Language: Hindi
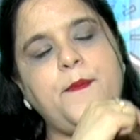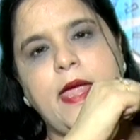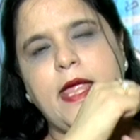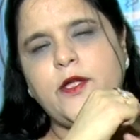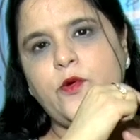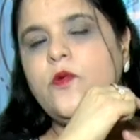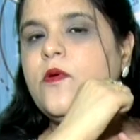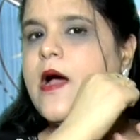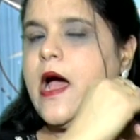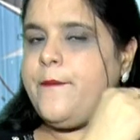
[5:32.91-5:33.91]
पे टू
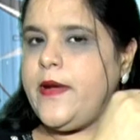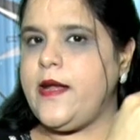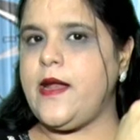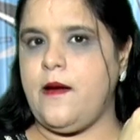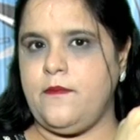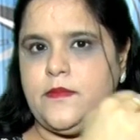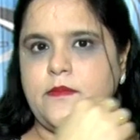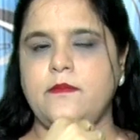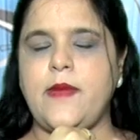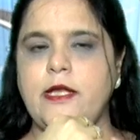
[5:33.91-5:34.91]
अपना नाम
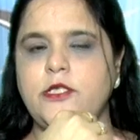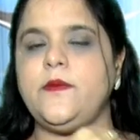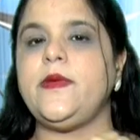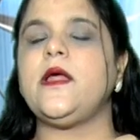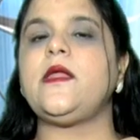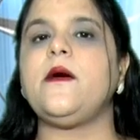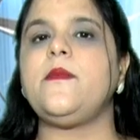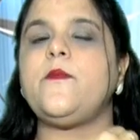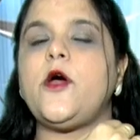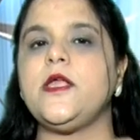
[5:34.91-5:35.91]
मान लीजिए मेरा
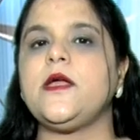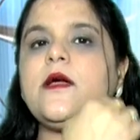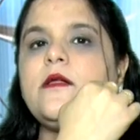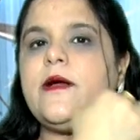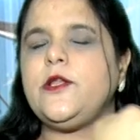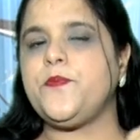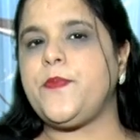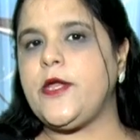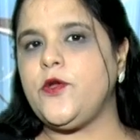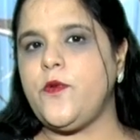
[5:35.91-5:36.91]
नाम है मोनिका अग्रवाल तो
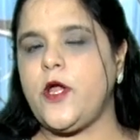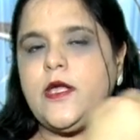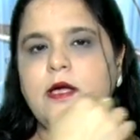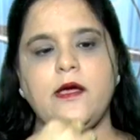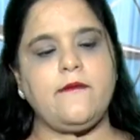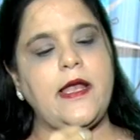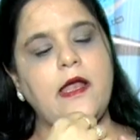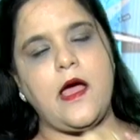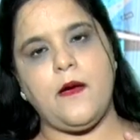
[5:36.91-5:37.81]
पे टू मोनिका अग्रवाल